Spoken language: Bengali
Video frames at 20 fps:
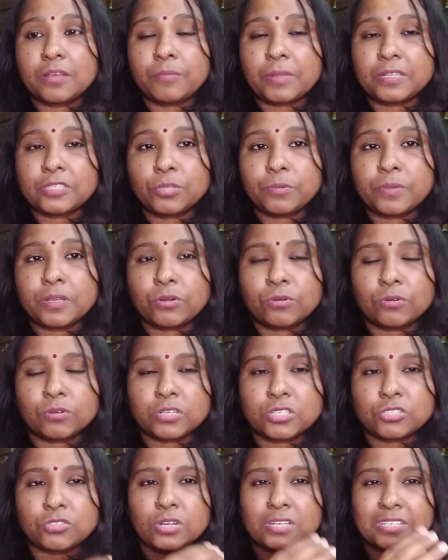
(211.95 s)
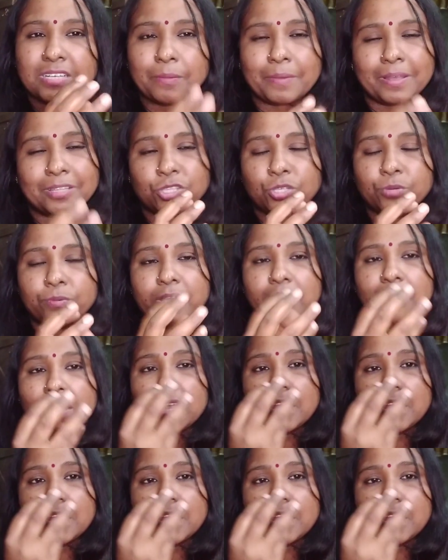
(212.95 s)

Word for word: মাধ্যমে কোনো কিছু একটা মাধ্যমে